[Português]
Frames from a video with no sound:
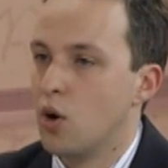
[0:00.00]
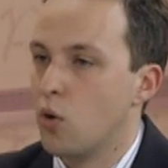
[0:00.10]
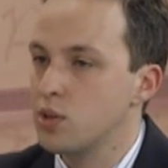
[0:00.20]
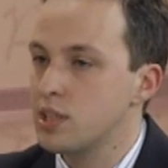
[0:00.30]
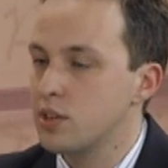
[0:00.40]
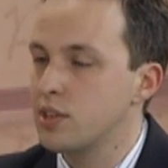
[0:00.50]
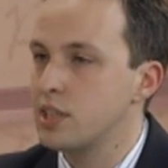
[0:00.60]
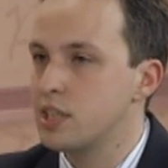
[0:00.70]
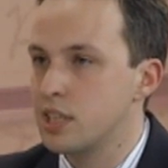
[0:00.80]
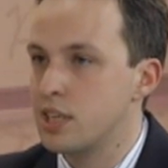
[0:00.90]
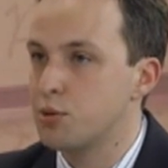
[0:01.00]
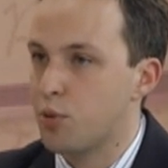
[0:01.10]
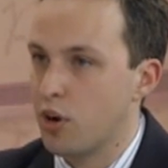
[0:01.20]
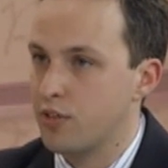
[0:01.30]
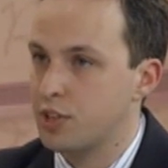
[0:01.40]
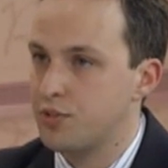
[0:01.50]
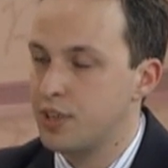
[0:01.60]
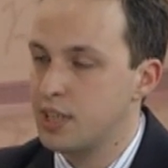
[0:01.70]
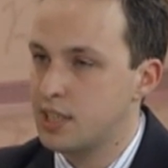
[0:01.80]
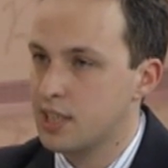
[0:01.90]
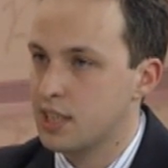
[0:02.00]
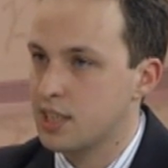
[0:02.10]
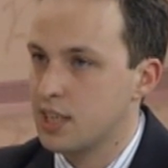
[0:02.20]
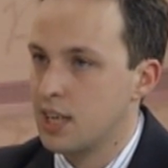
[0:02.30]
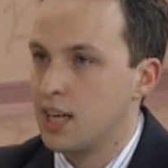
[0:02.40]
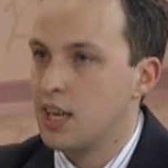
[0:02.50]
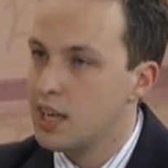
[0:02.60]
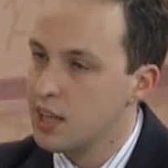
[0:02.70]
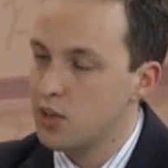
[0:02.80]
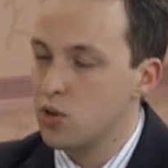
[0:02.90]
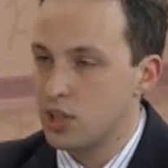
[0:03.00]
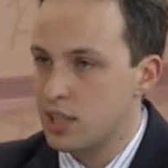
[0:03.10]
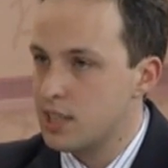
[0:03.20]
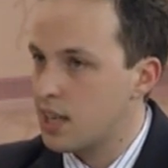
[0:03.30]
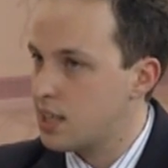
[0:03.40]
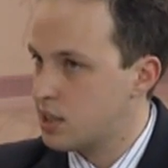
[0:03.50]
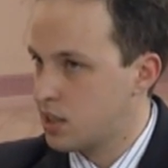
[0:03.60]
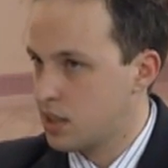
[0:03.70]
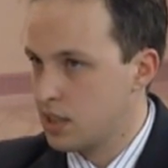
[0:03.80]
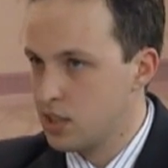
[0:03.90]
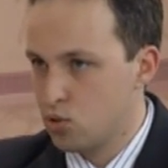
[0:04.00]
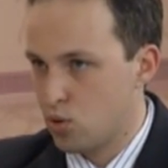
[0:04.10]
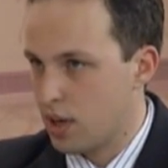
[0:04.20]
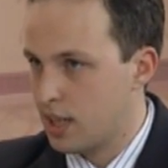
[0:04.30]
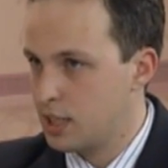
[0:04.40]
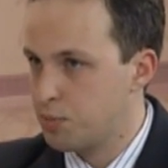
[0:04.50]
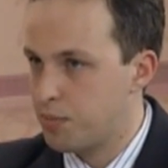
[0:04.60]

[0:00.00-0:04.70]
onde são exigidas provas físicas e nos editais, em sua grande